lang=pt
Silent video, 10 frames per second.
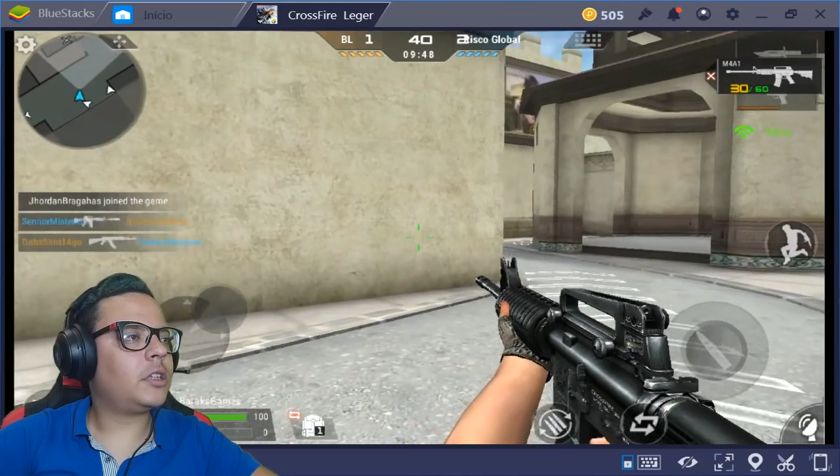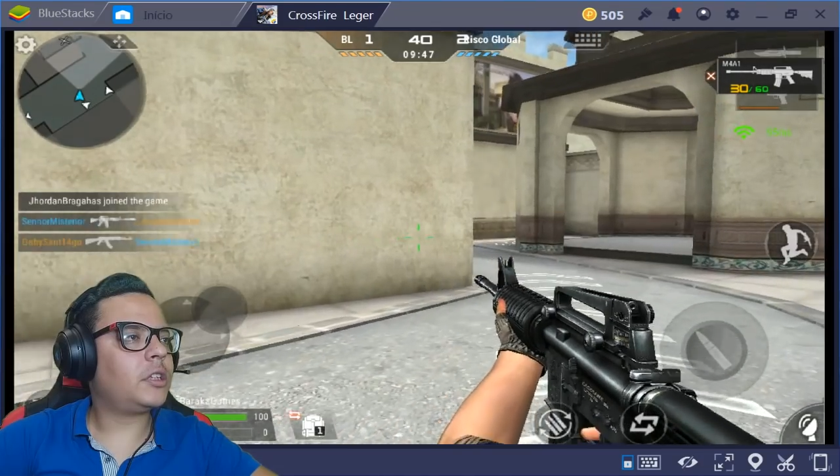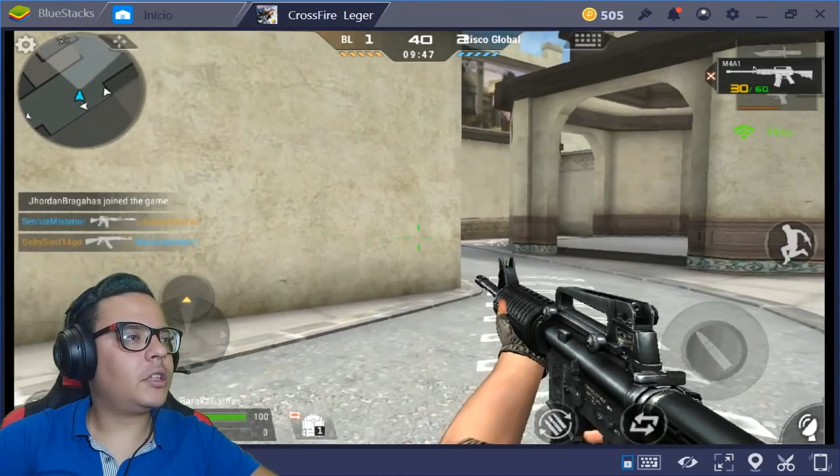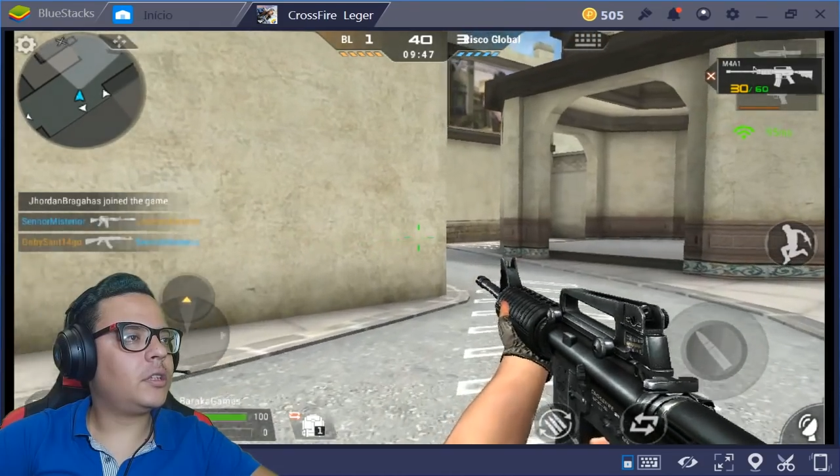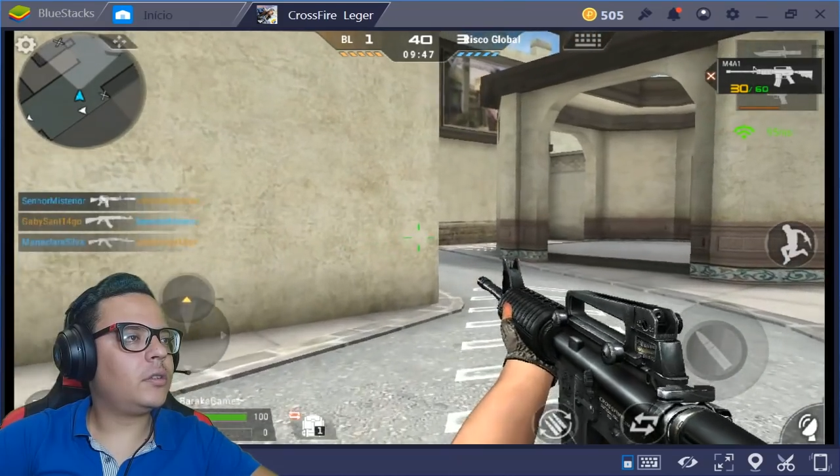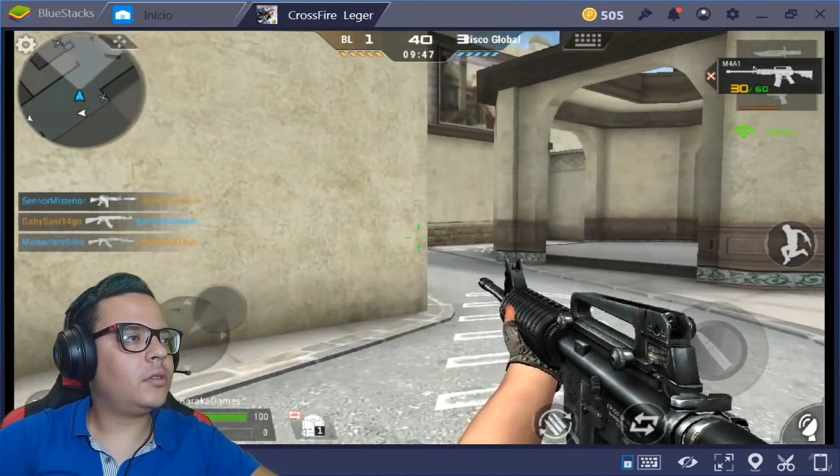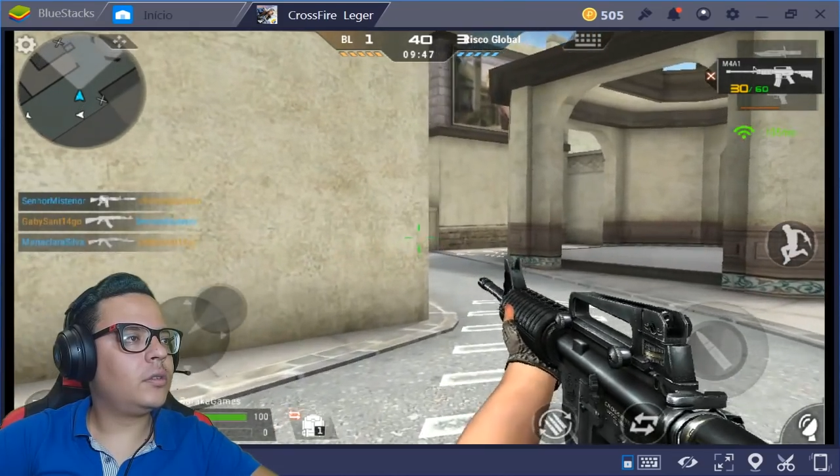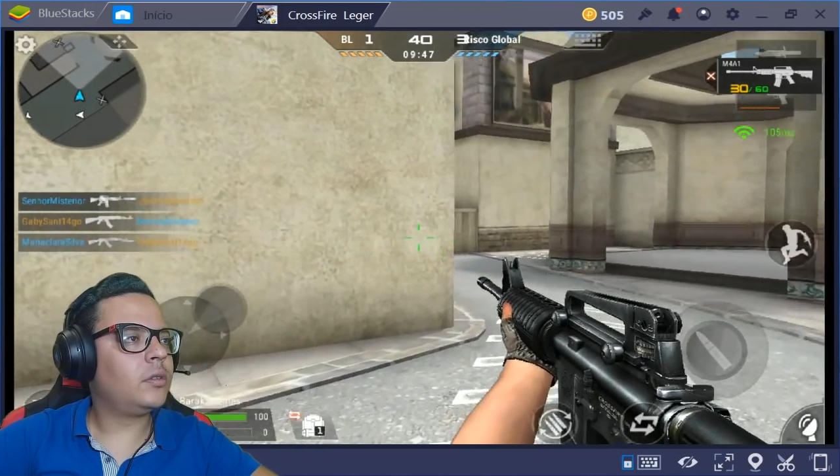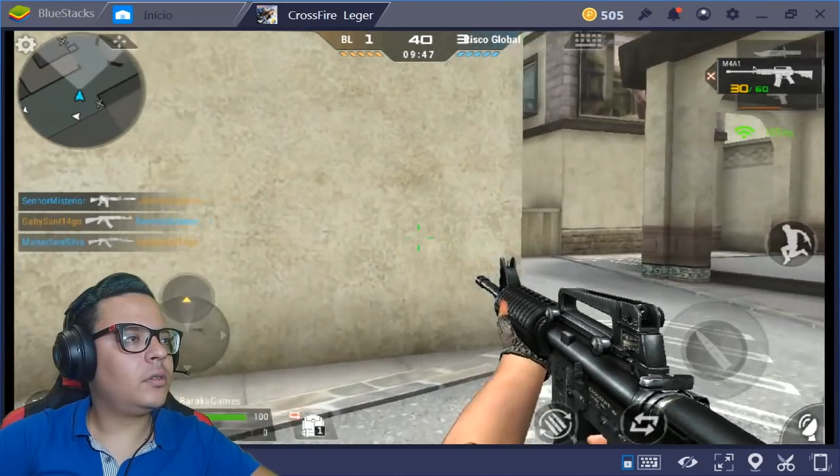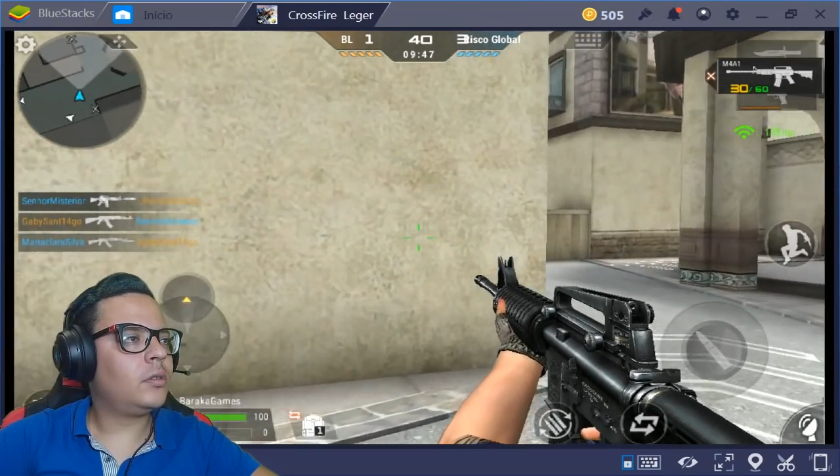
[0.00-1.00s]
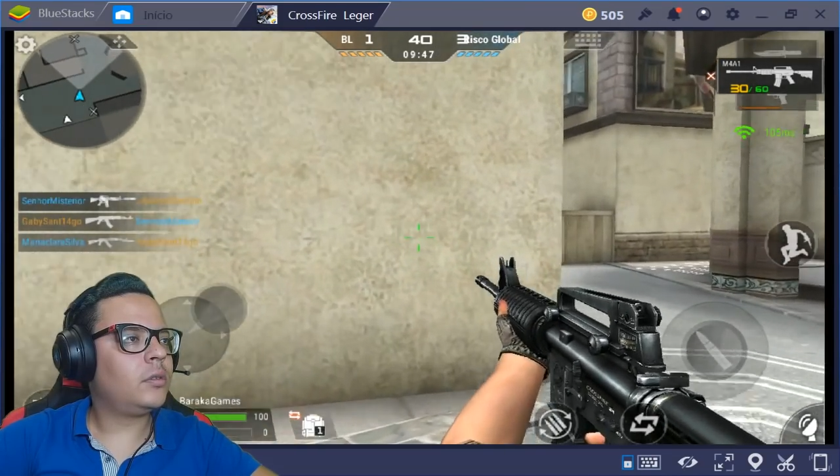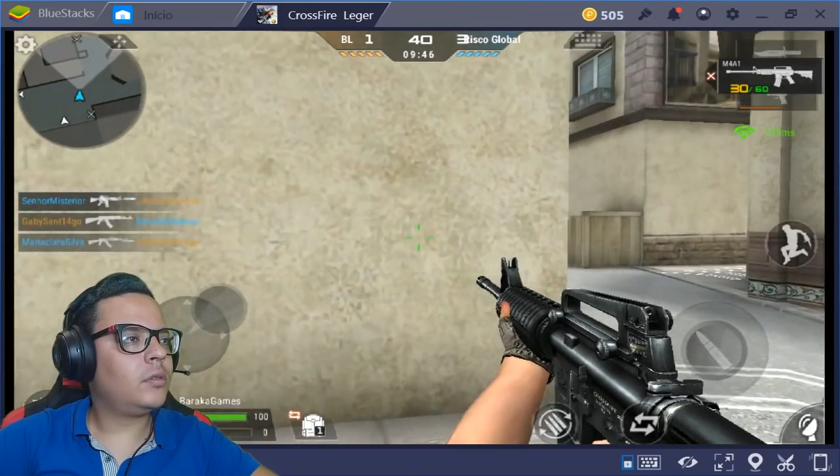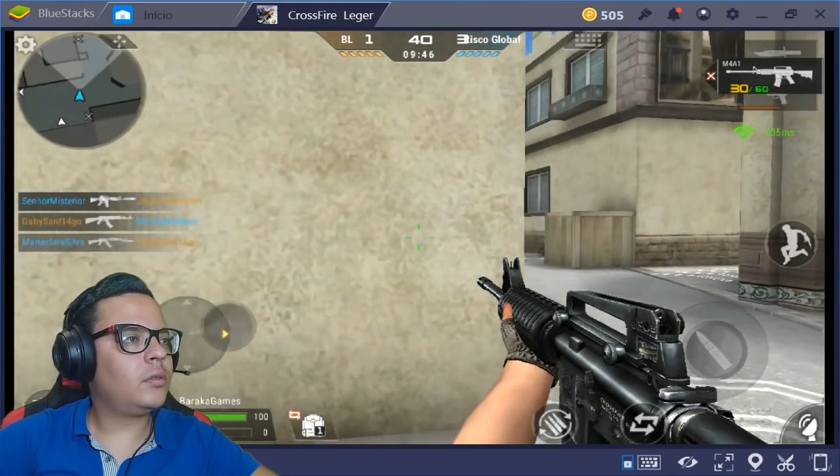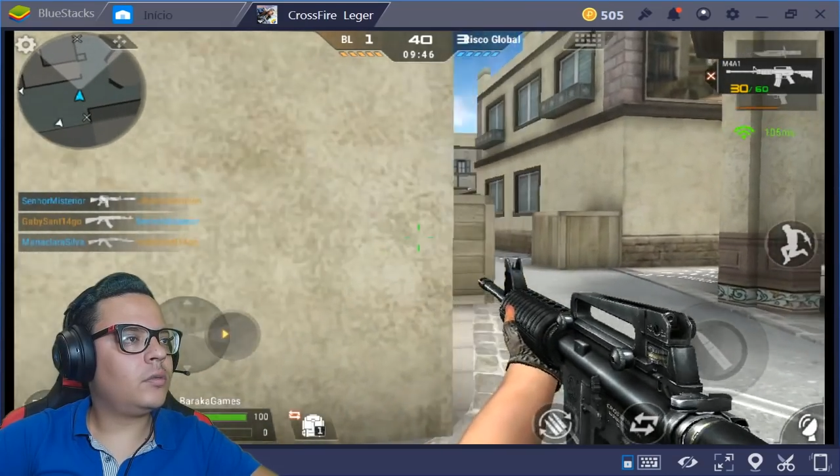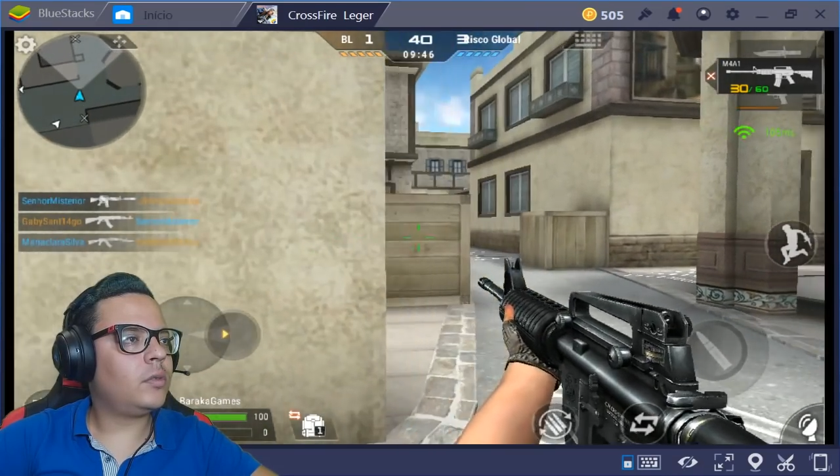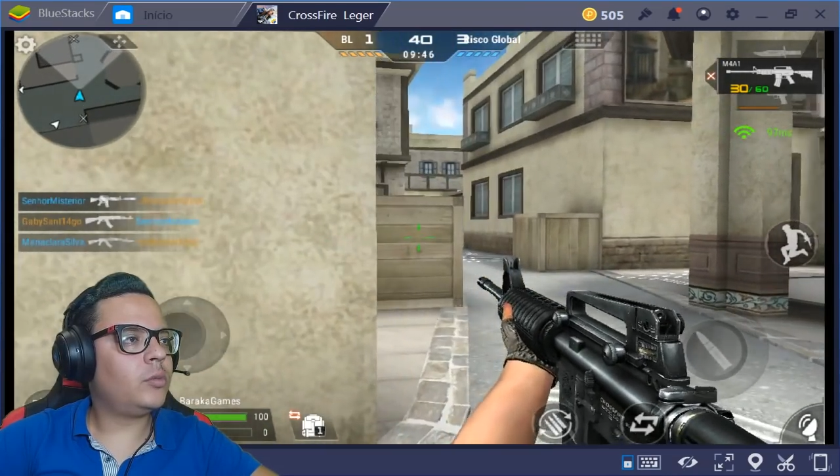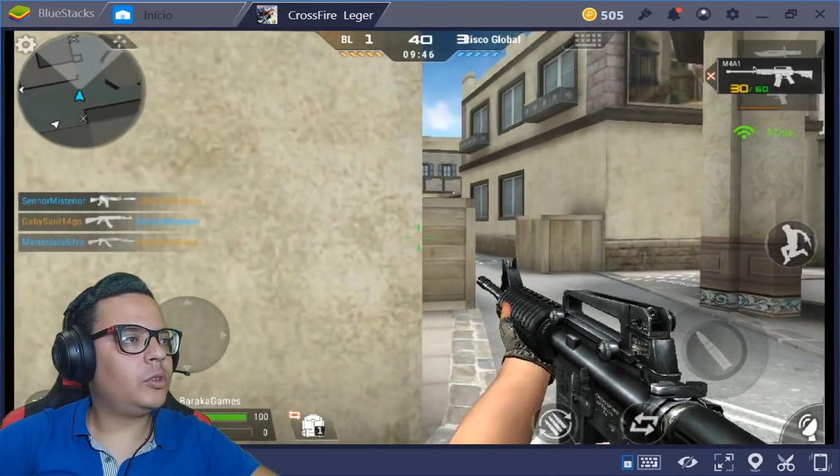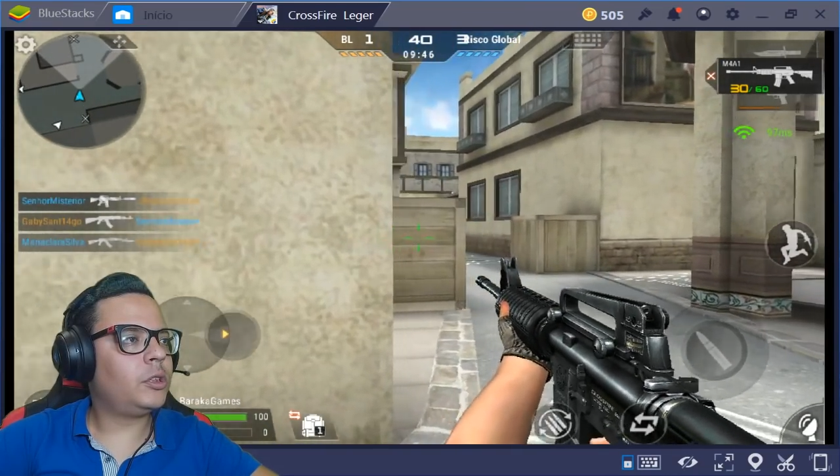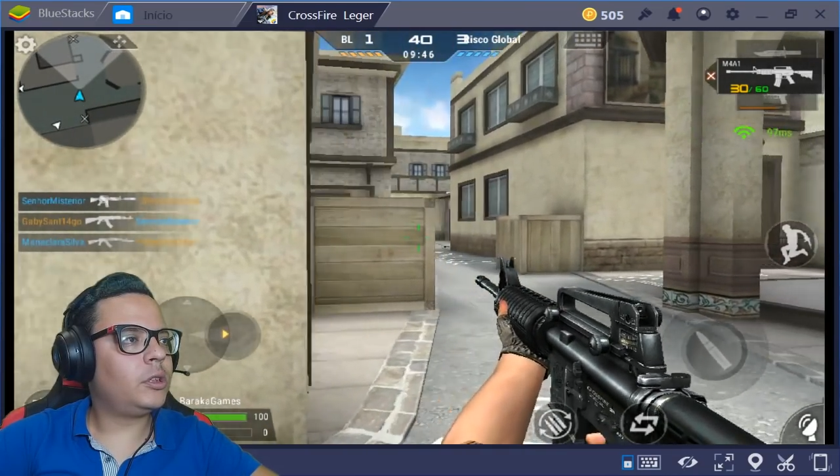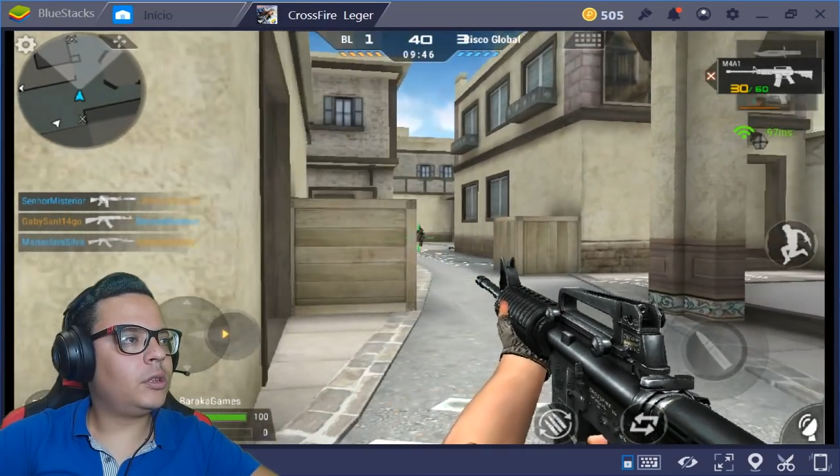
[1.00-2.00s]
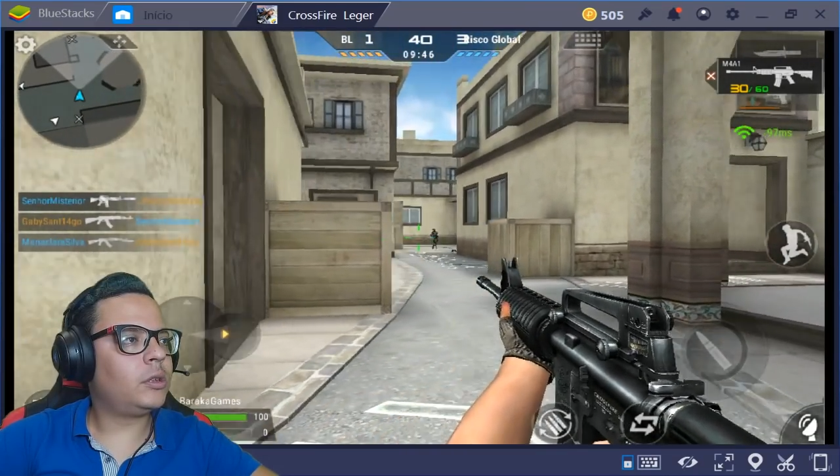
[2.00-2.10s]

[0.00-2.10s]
enchendo. Vamos de...